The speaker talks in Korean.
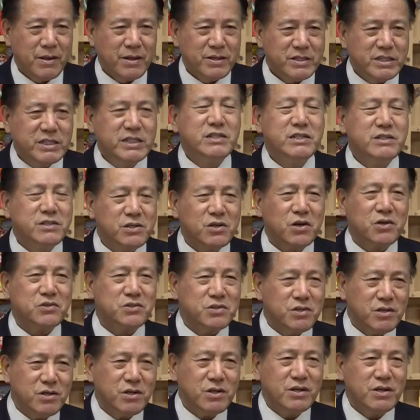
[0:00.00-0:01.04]
지는
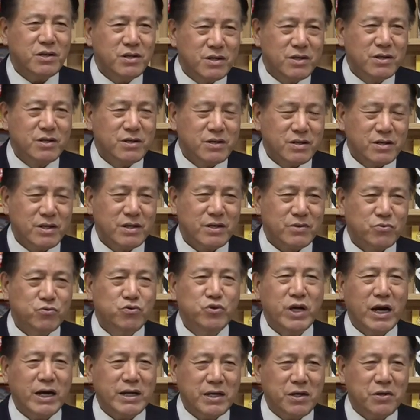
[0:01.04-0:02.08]
것을 예,
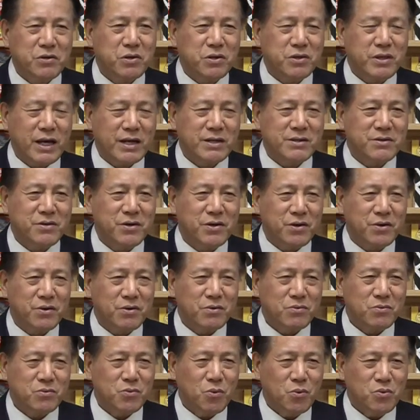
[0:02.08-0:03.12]
귀하게 여겼다는 거예요.
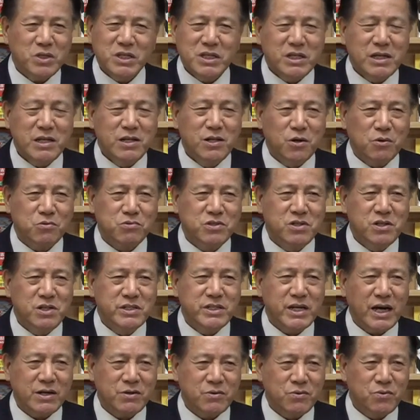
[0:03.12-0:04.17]
꼭 이기려고
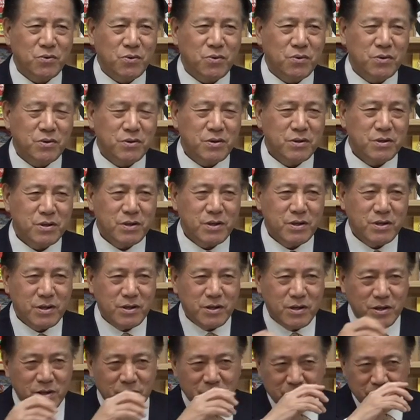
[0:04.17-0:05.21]
들지 않고
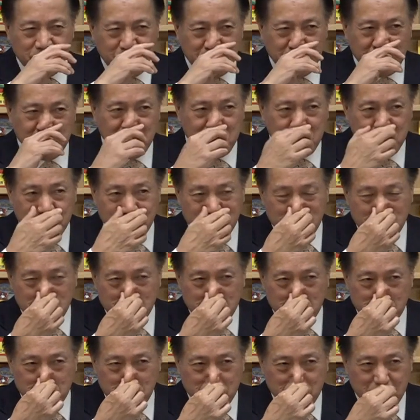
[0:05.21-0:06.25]
어,
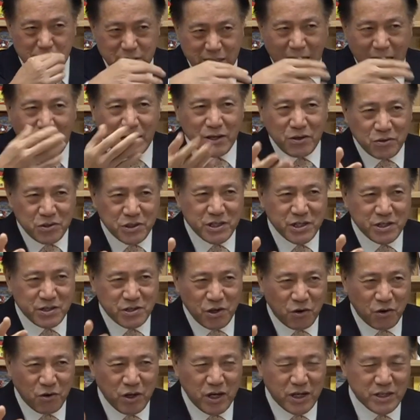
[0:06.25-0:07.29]
그냥 사형식
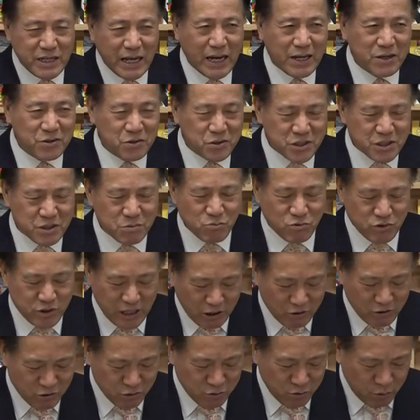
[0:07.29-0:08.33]
영어의 사형식
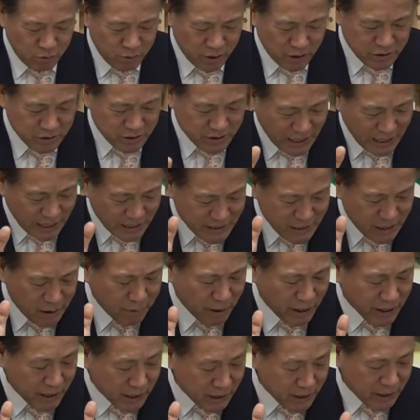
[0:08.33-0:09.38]
문장으로 보면은
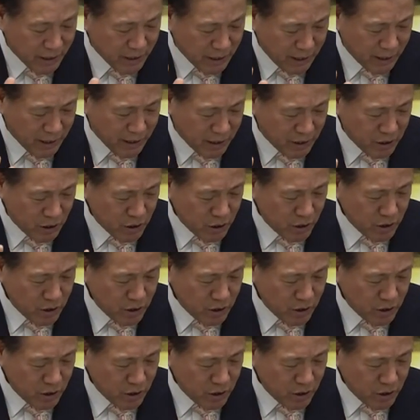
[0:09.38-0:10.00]
상대방에게